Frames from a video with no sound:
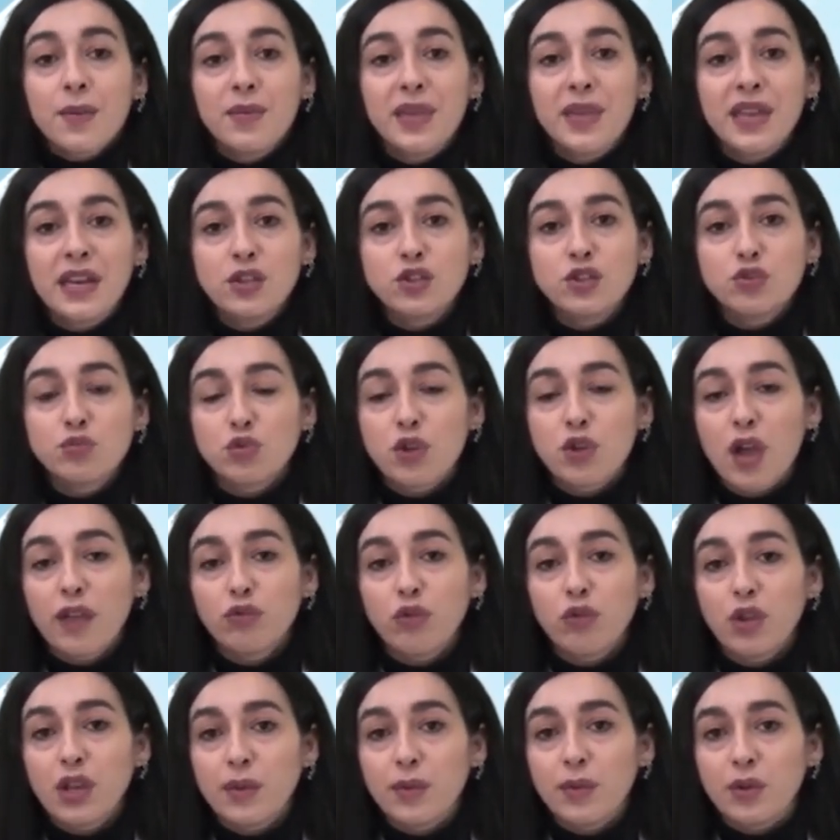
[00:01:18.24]
Birinci
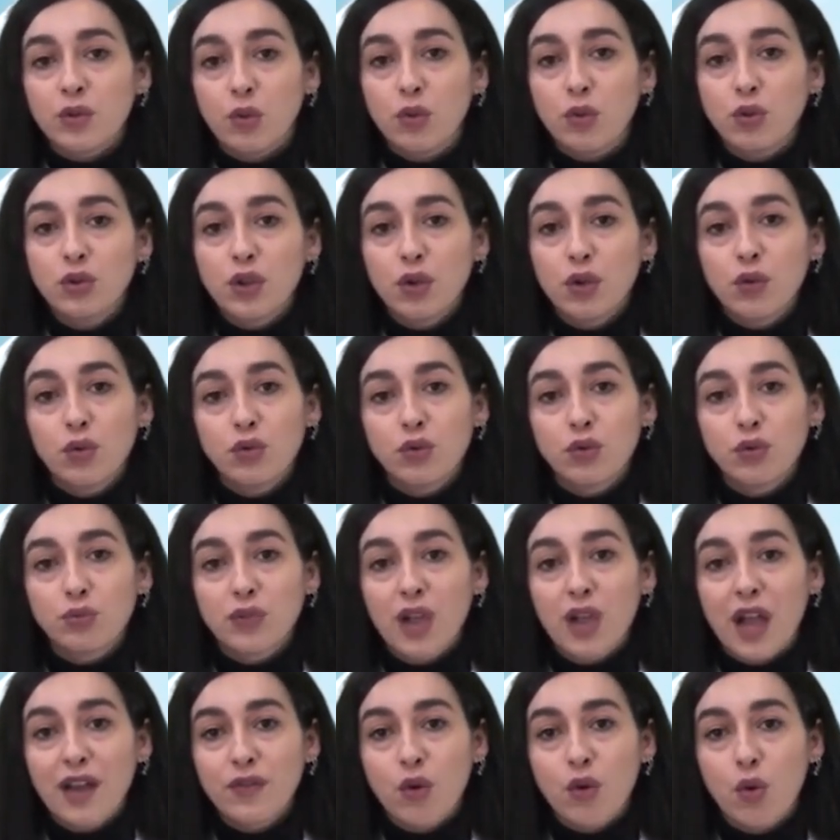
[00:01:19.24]
Murat döneminde ülke
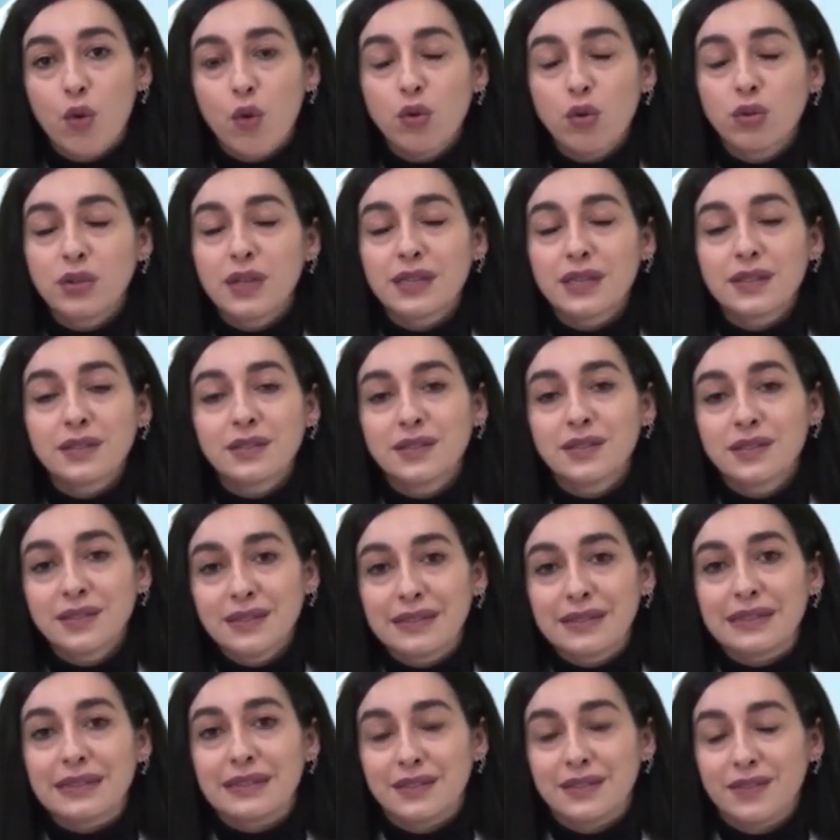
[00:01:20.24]
hükümdar ve
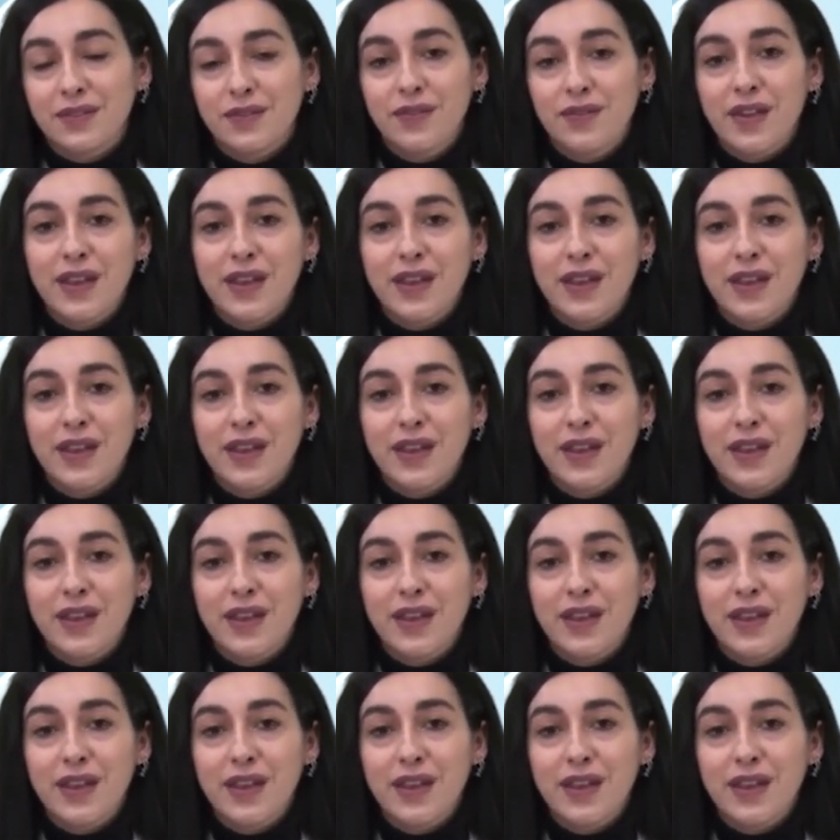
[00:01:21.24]
oğullarınındır